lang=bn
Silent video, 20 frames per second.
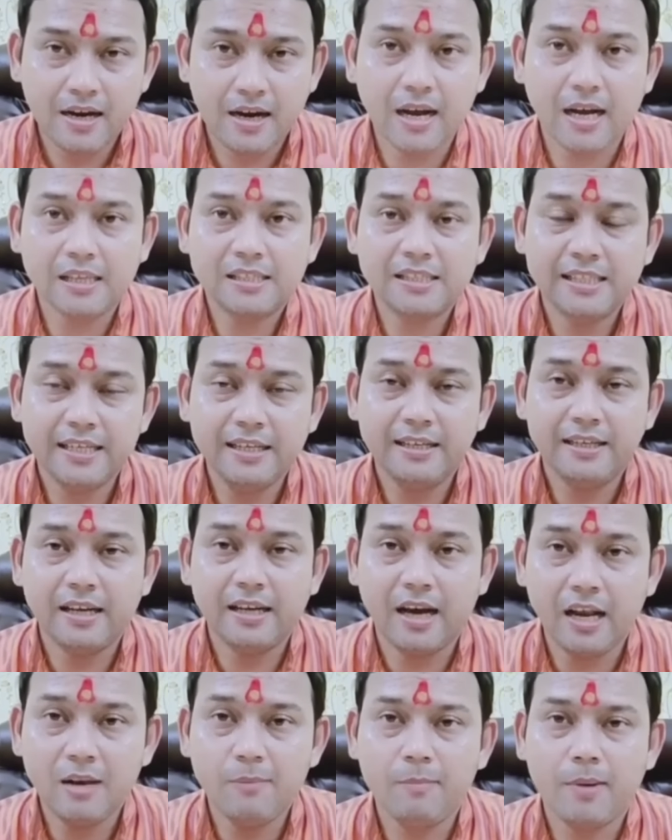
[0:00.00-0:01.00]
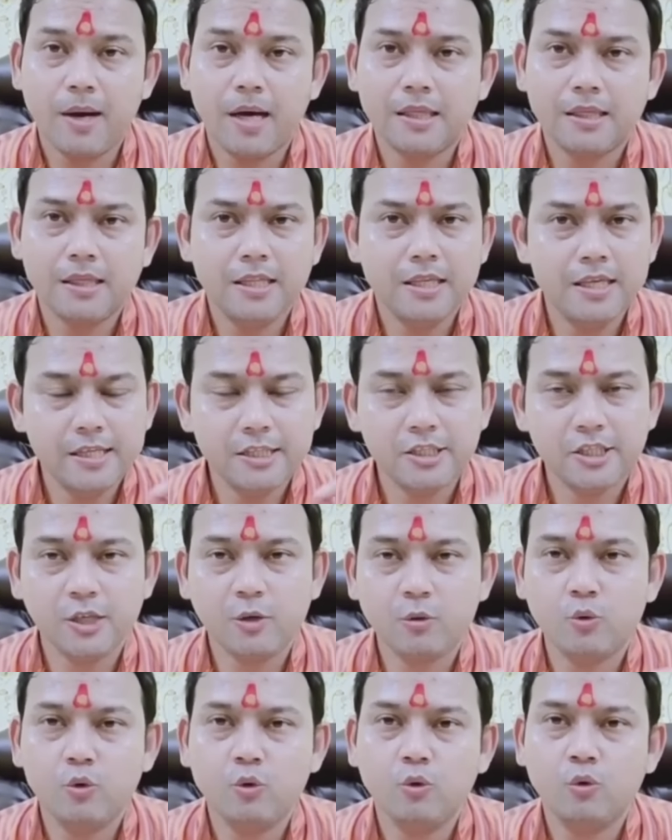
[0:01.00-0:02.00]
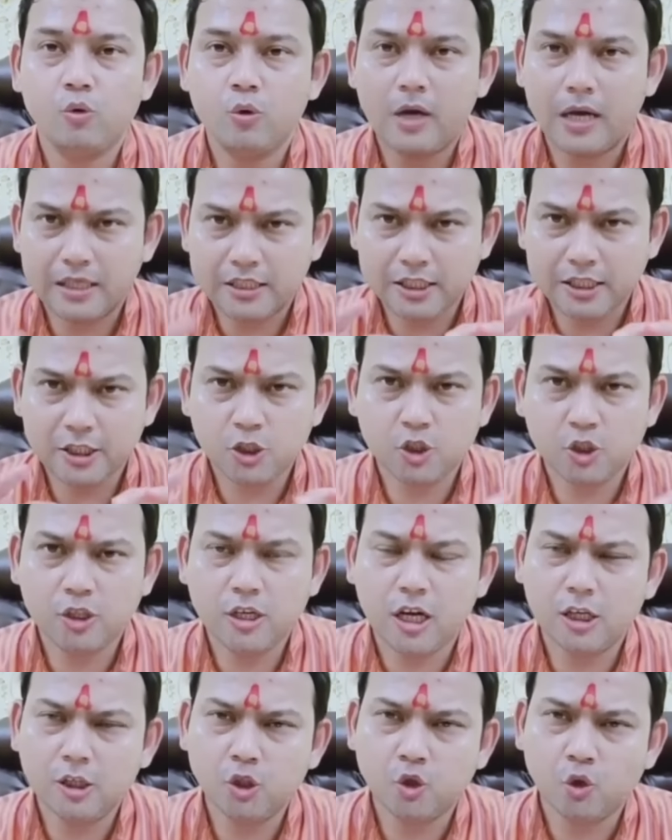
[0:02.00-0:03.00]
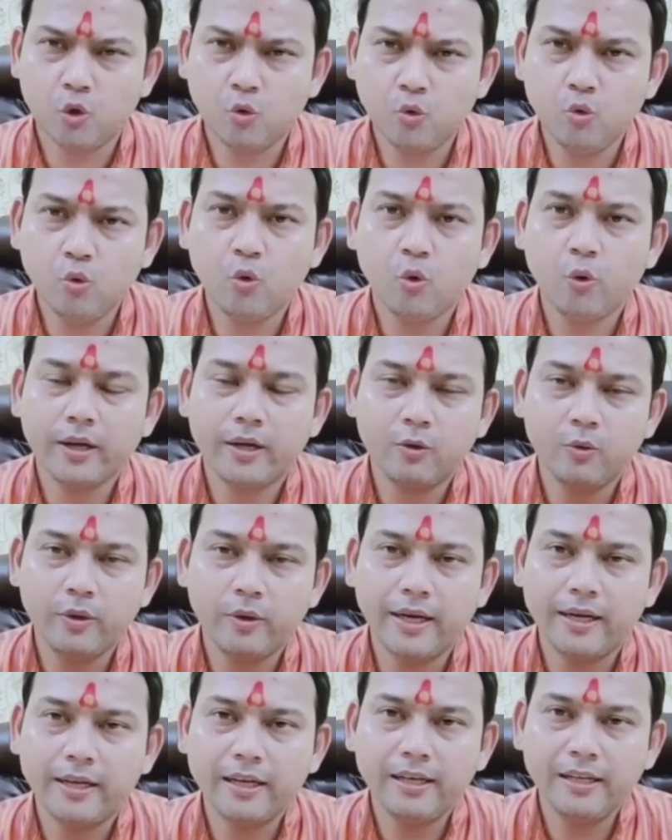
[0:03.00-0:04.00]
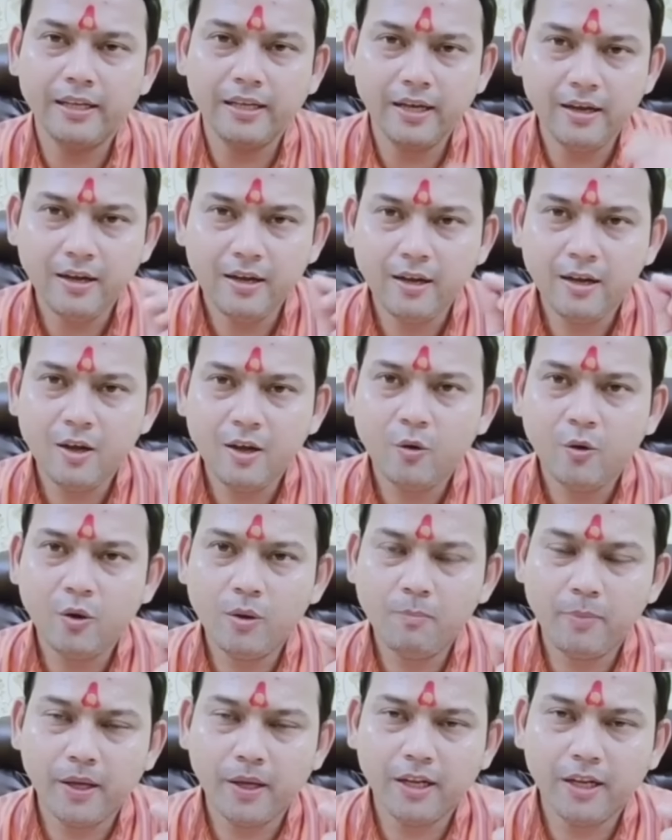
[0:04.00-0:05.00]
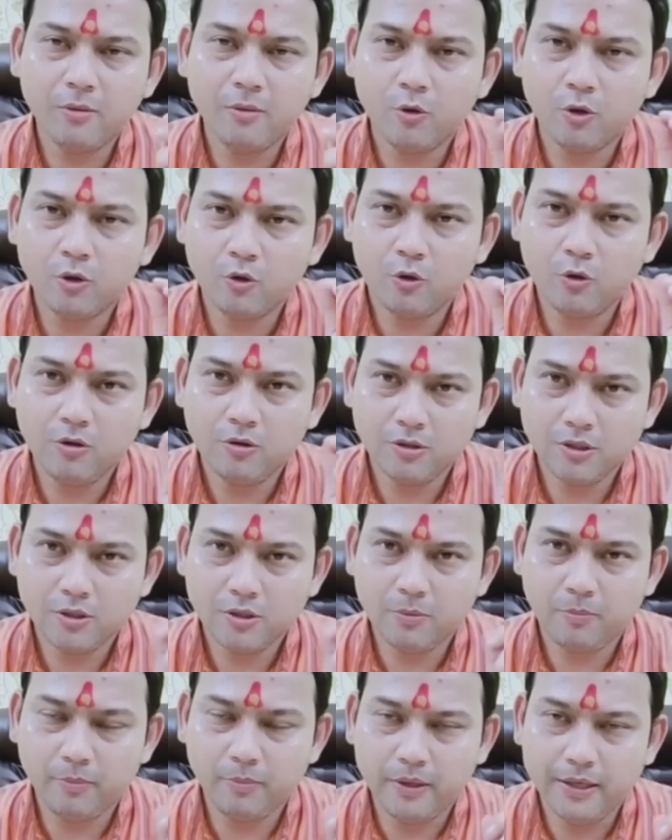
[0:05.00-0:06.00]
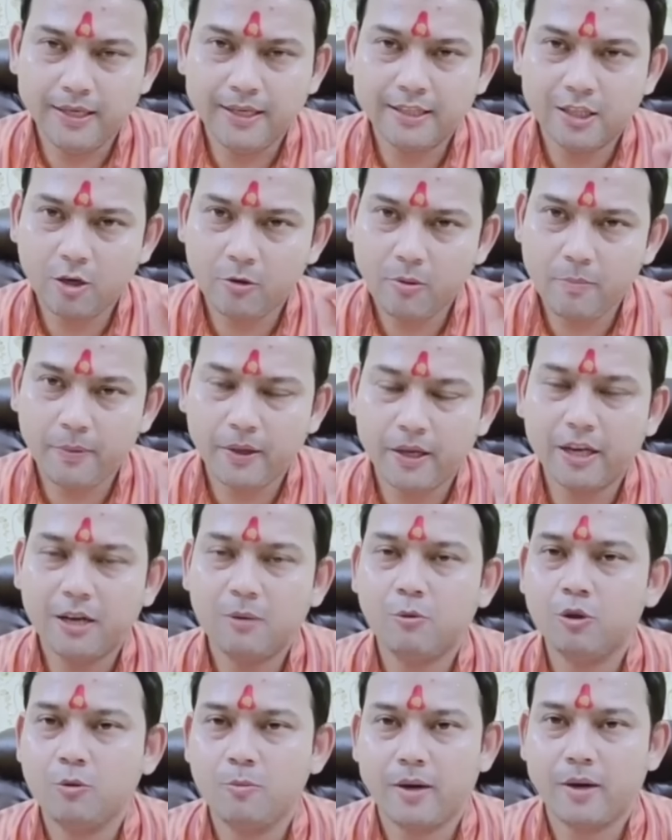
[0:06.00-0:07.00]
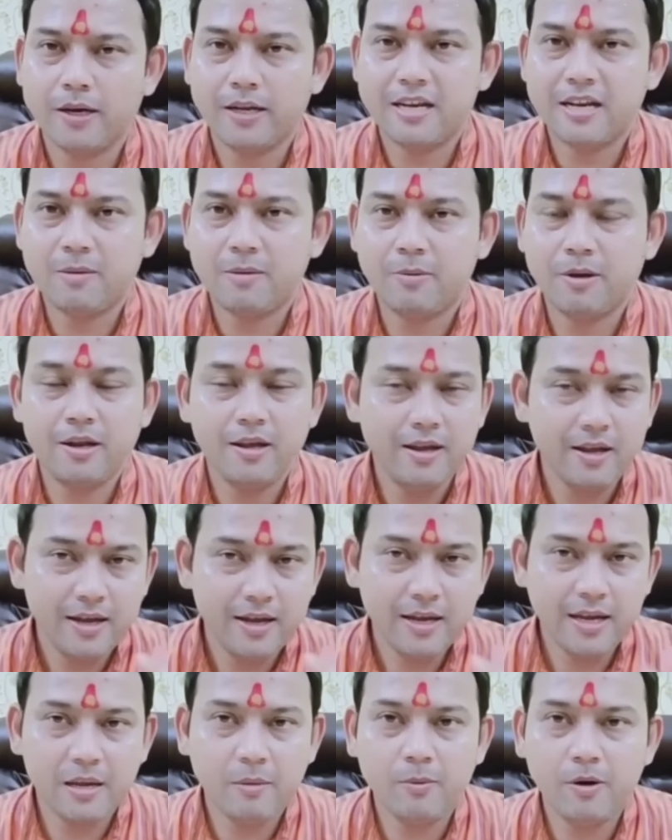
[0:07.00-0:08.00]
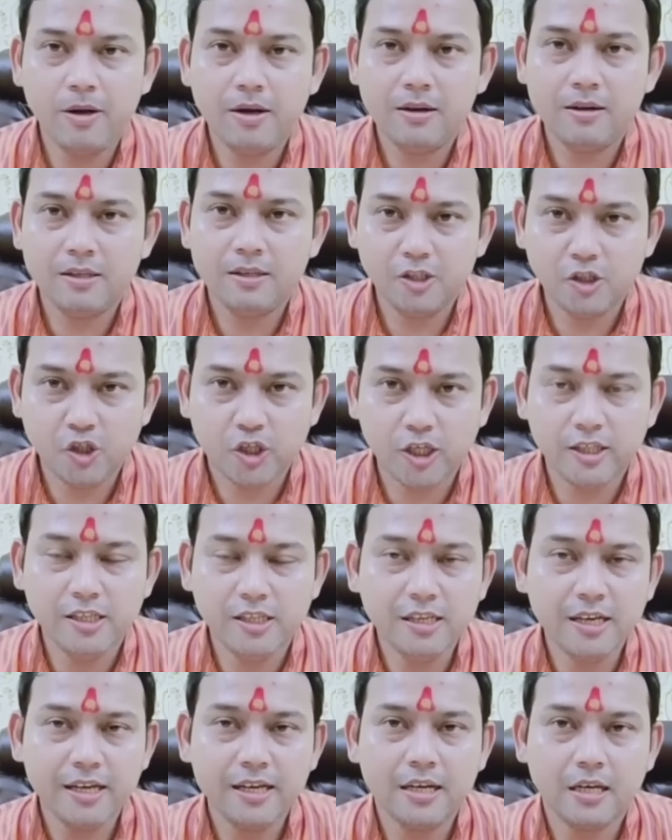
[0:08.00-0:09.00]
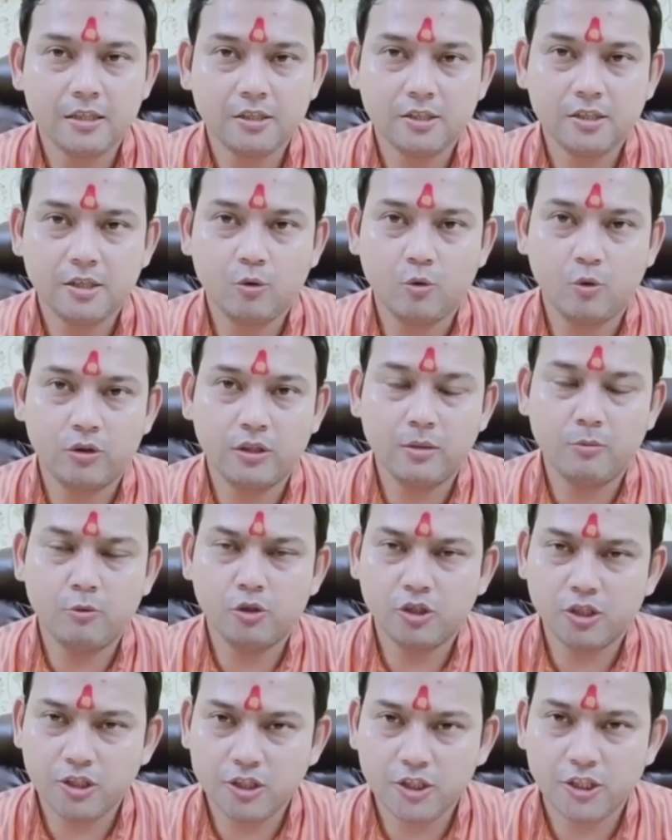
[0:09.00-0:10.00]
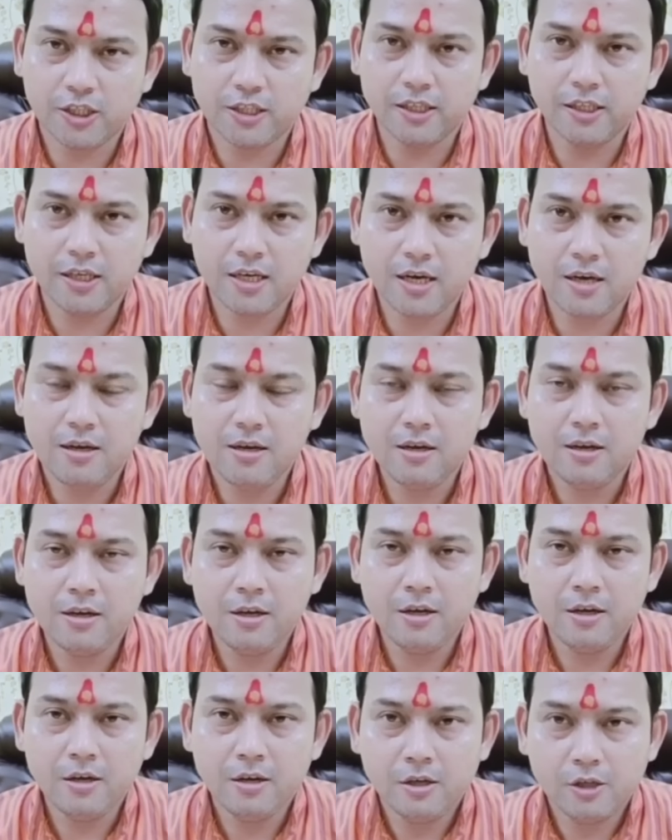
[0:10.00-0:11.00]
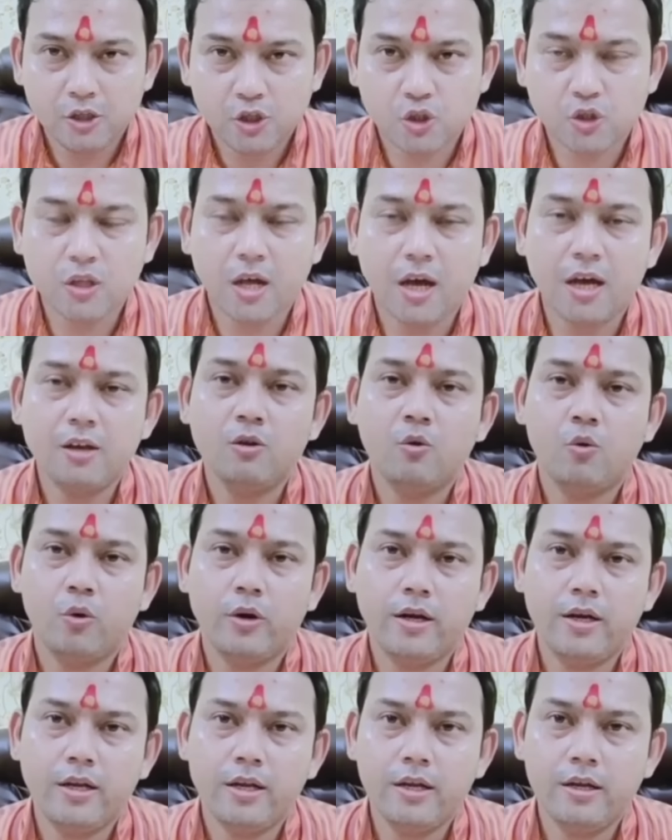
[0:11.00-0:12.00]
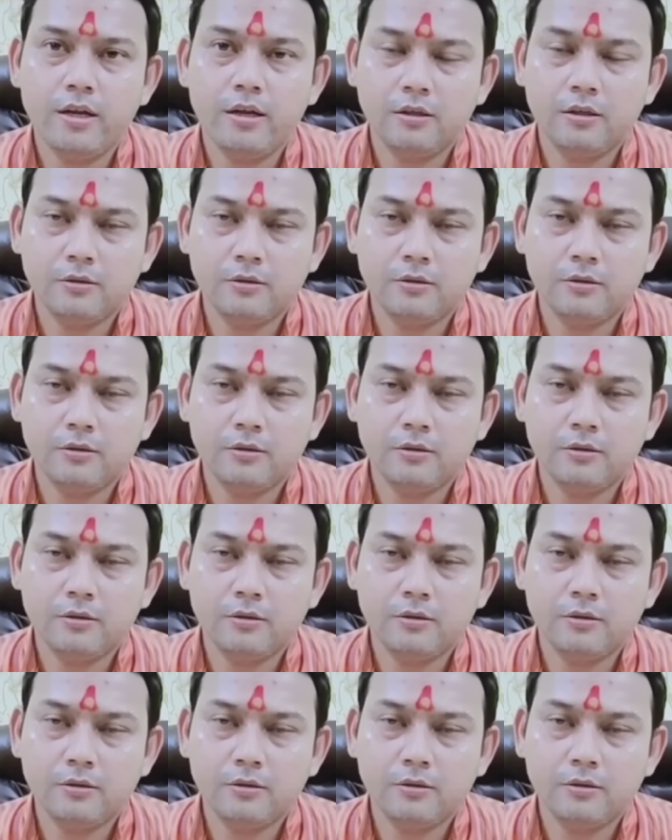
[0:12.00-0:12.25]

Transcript: গাছের ডাল বাদ দিয়ে যে কোনো কোনো গাছের ডাল সরু করে একটু কেটে নিয়ে ওই পেনের মতো যা লিখতে হবে পেনের মতো বানিয়ে নেবেন এবার যেদিনকেই কাজটা করতে বসছেন সেদিনকা স্নান করে নিয়ে